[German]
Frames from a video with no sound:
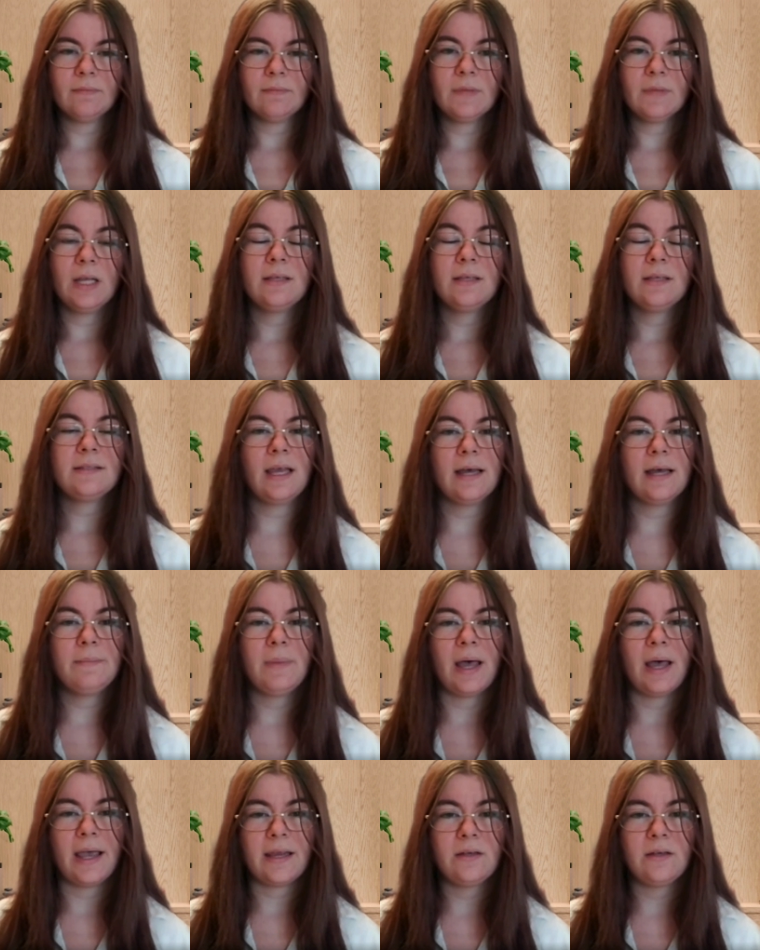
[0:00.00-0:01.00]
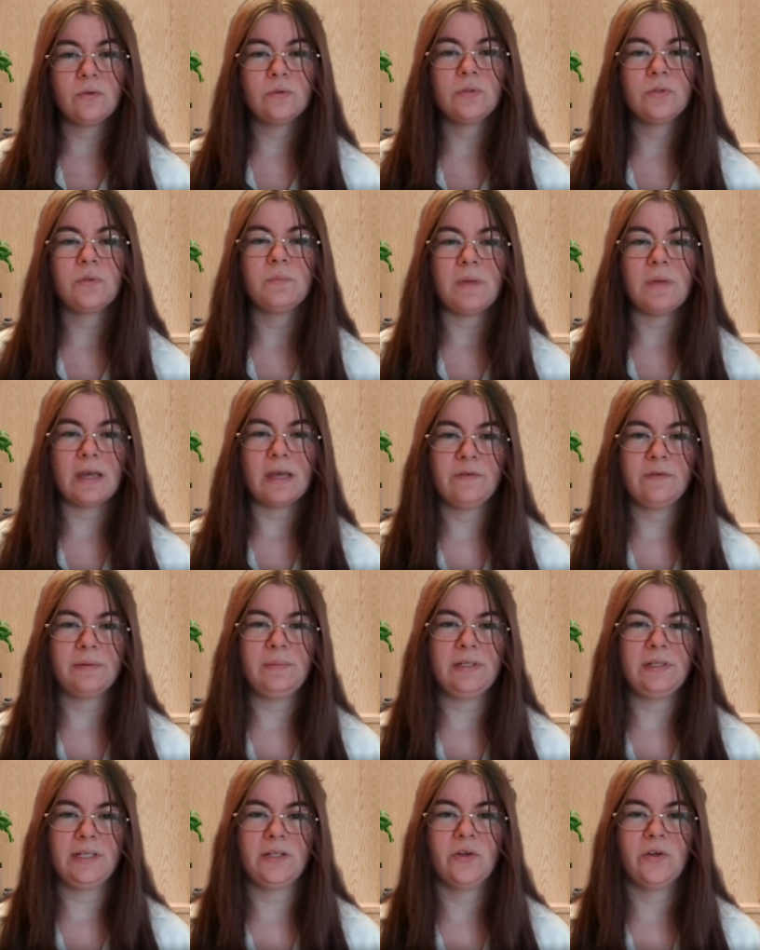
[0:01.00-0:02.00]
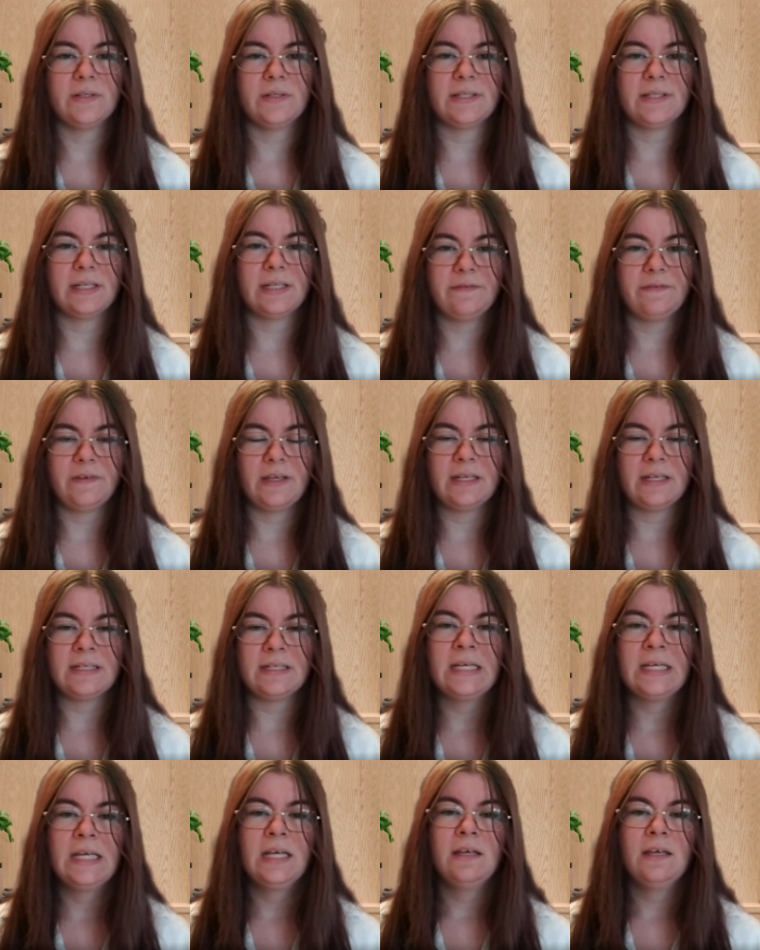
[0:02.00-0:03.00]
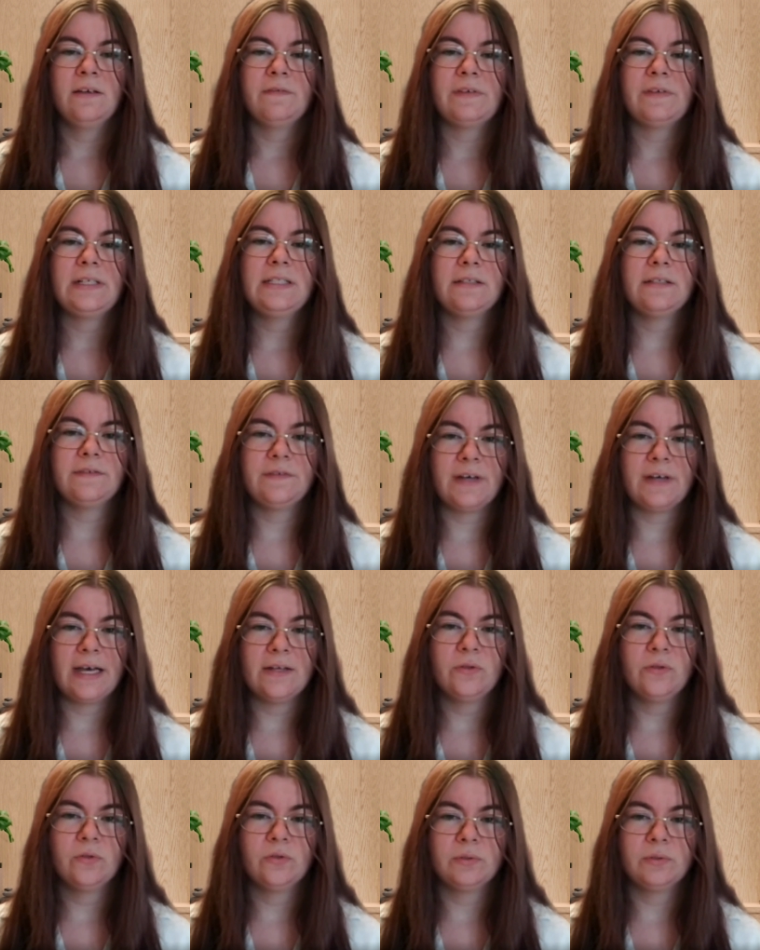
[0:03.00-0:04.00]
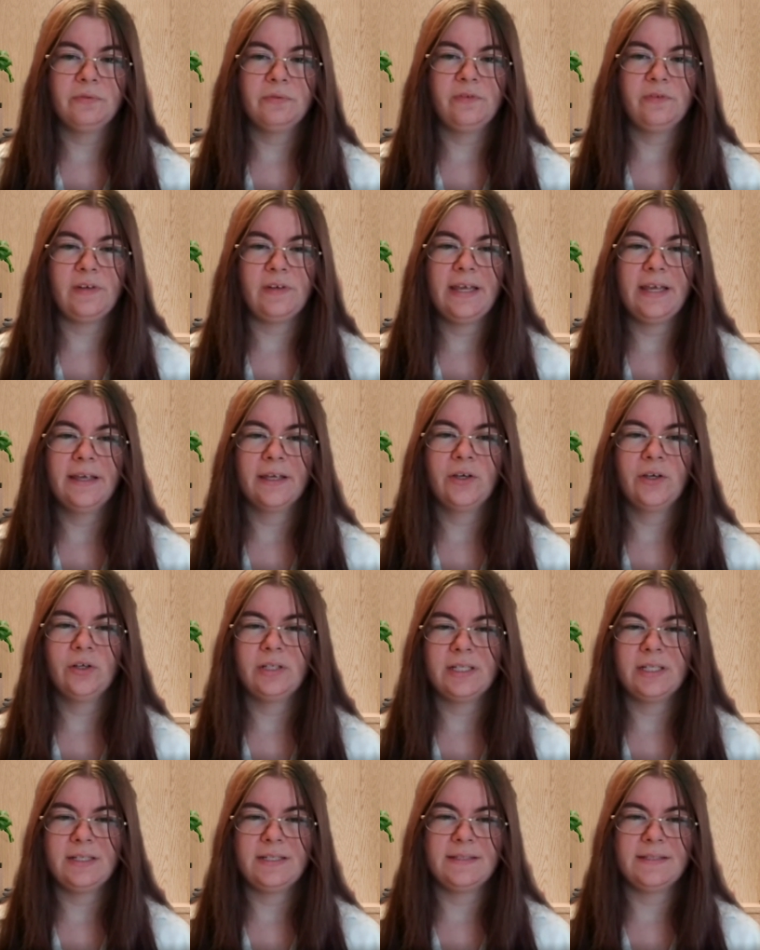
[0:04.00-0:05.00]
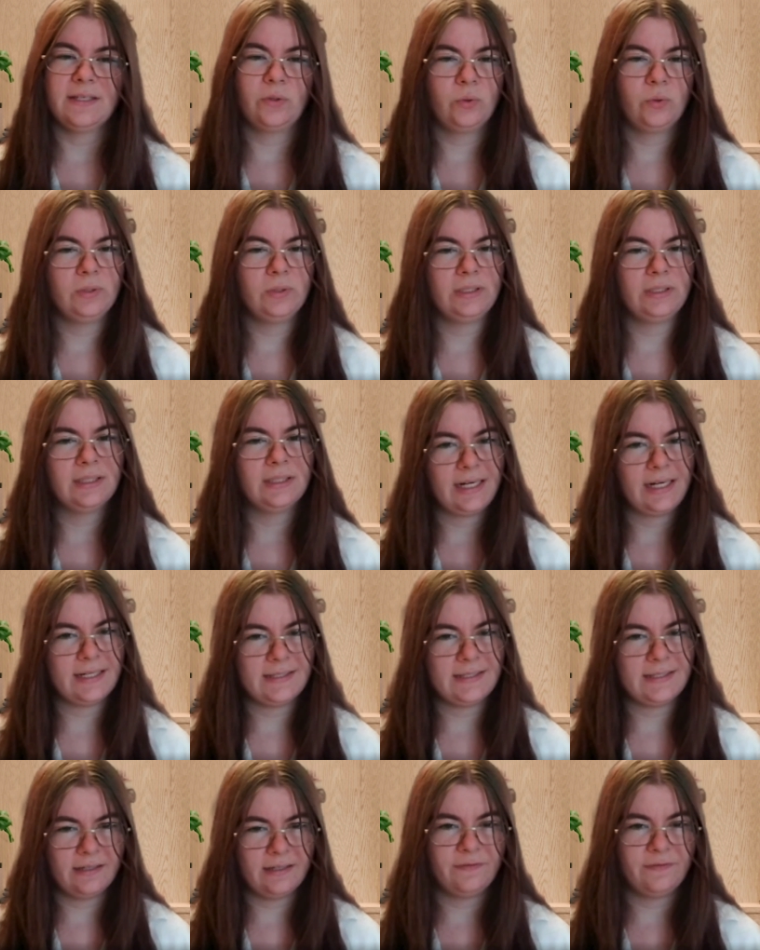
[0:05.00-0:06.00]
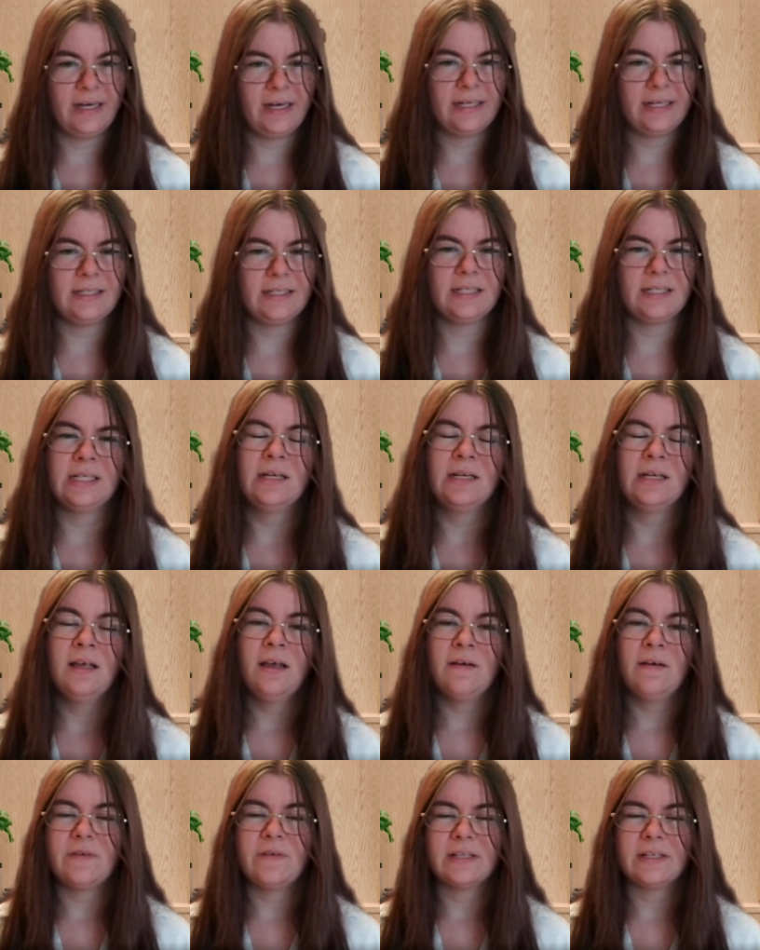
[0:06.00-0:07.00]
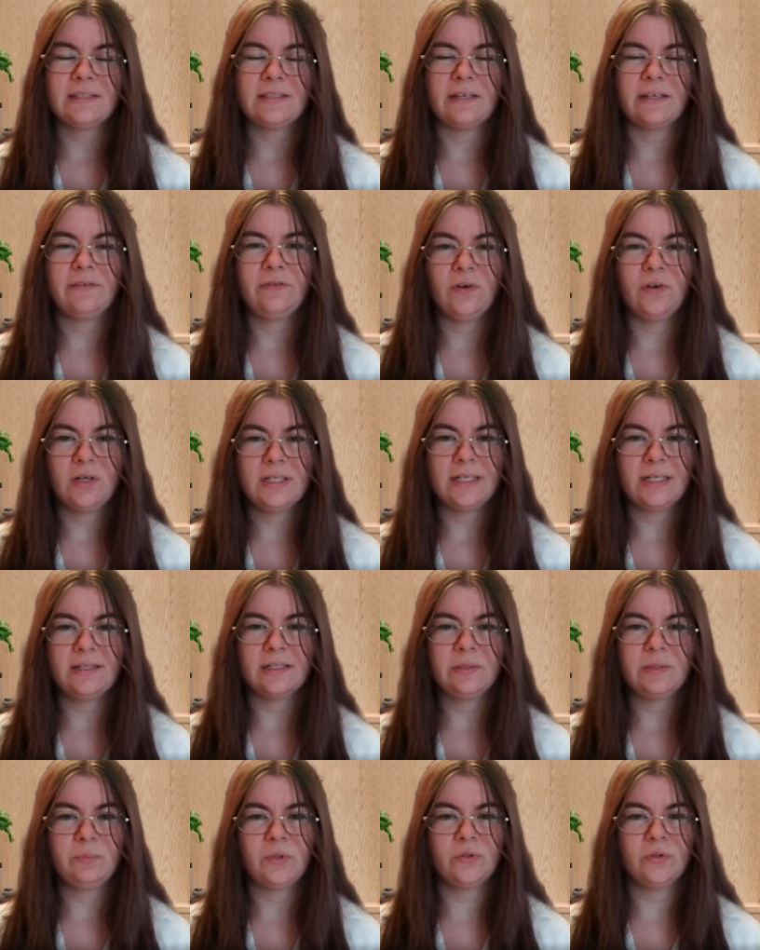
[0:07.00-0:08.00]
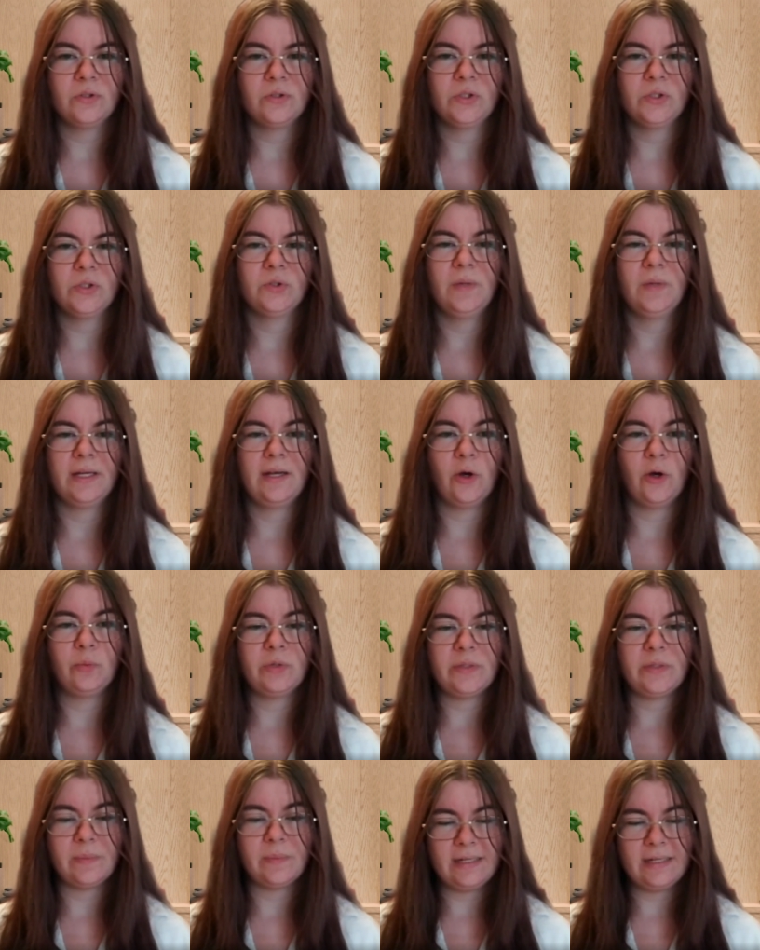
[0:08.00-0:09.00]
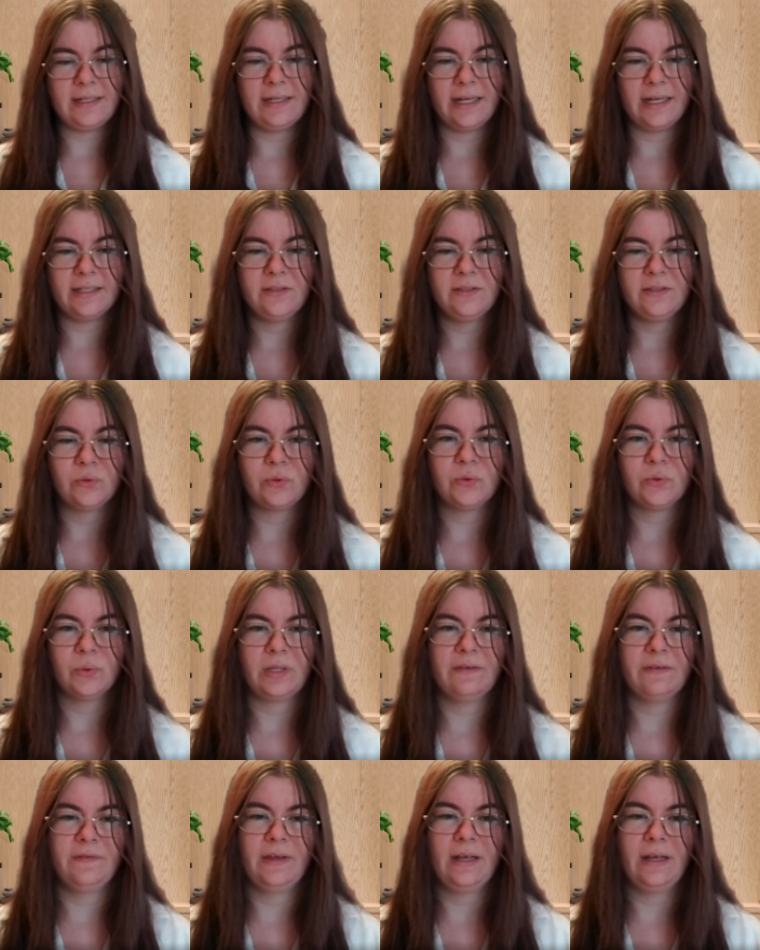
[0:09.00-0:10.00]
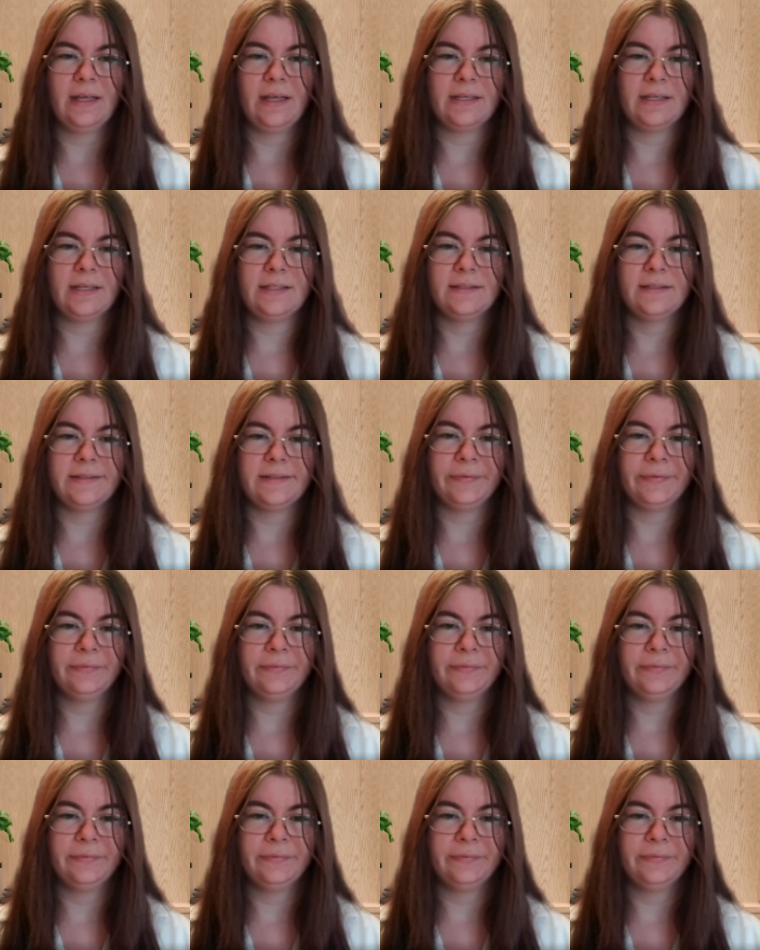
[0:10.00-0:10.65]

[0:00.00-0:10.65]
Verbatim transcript: Sie haben Ein- und Mehrfamilienhäuser erwähnt. Welche Wartung und Pflege können diese Kundenkreise erwarten? Was erfordert das Produkt, um eine optimale Leistung zu gewährleisten?